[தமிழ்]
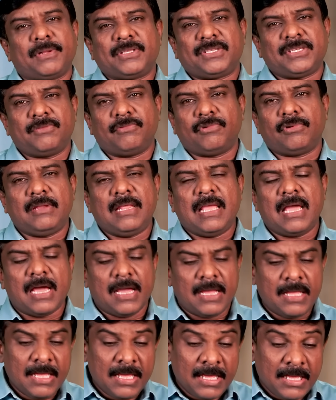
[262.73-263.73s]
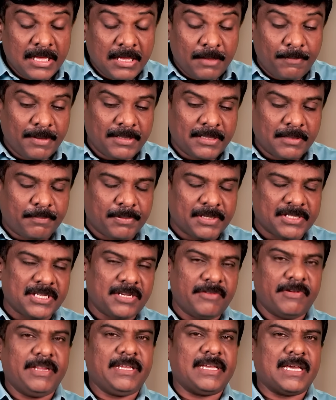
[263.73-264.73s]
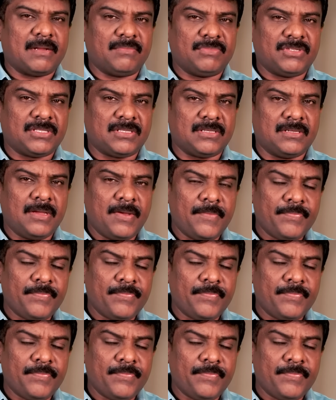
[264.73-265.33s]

பிரச்சனை வரும் இல்லையா இப்போ இந்த பிரச்சனை வெடிக்க ஆரம்பிச்சிது